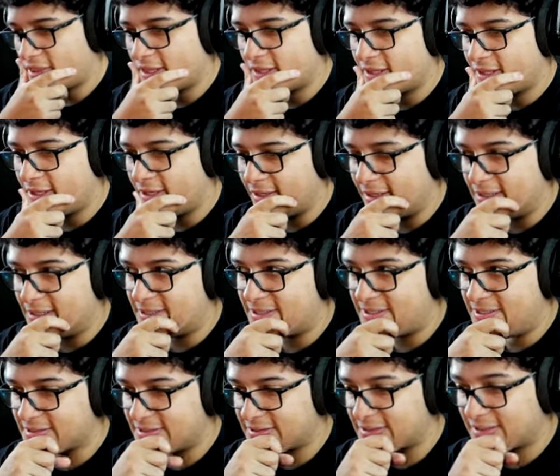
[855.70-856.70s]
E
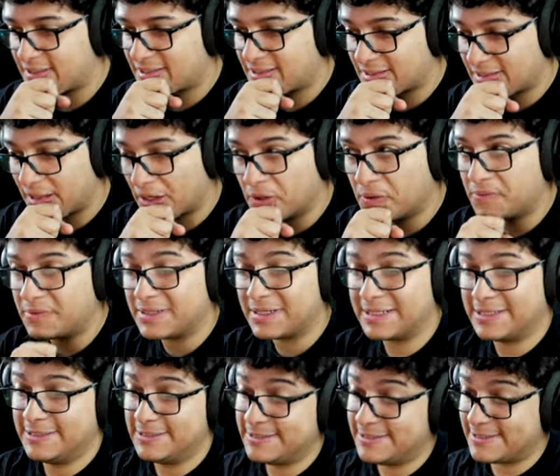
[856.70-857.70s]
eles estão
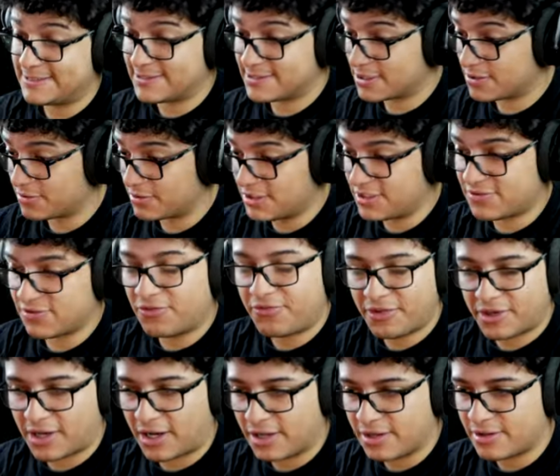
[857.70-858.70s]
insano. Eles vão
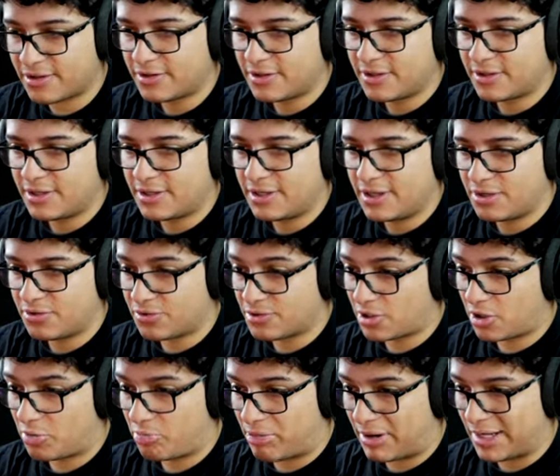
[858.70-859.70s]
ficar, né? Não tá
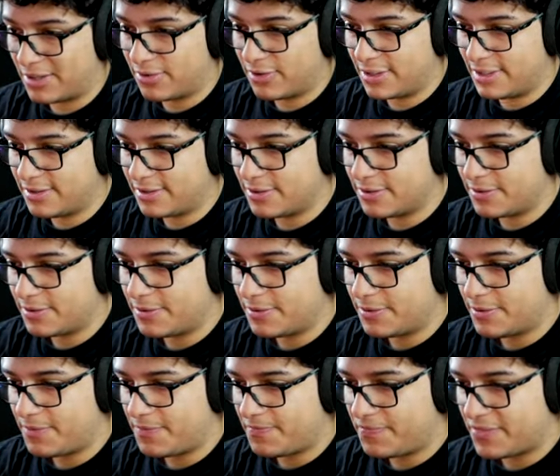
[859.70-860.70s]
upado ainda.
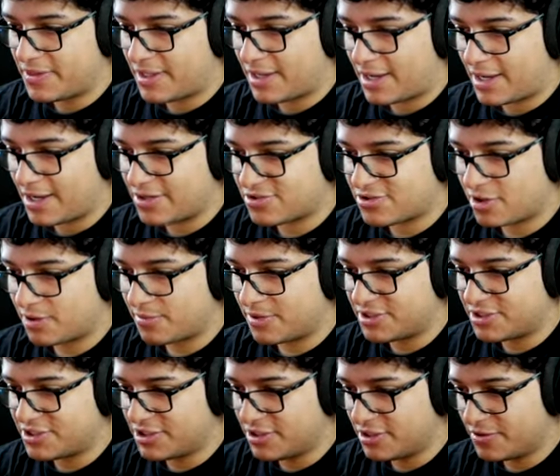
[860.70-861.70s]
Cara, isso aqui é uma
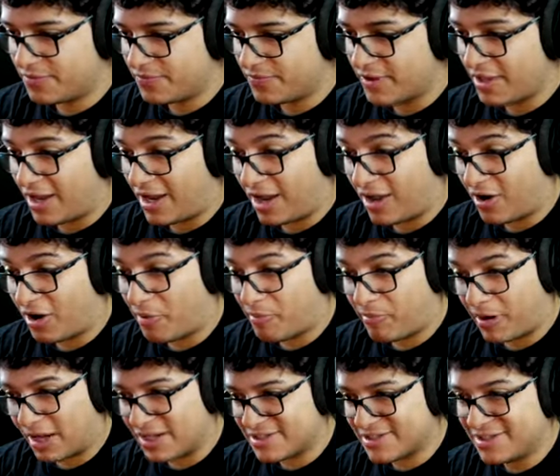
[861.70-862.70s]
armadilha? É uma
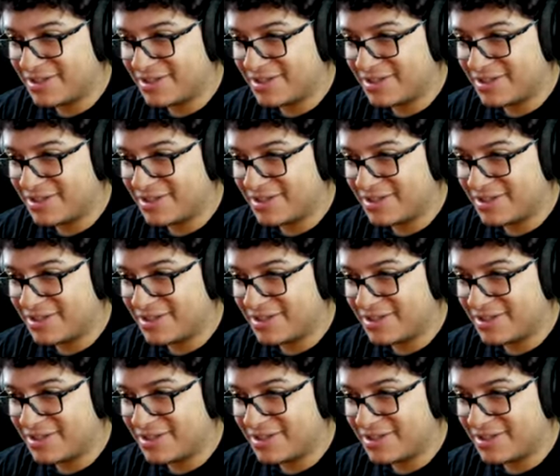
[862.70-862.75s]
base.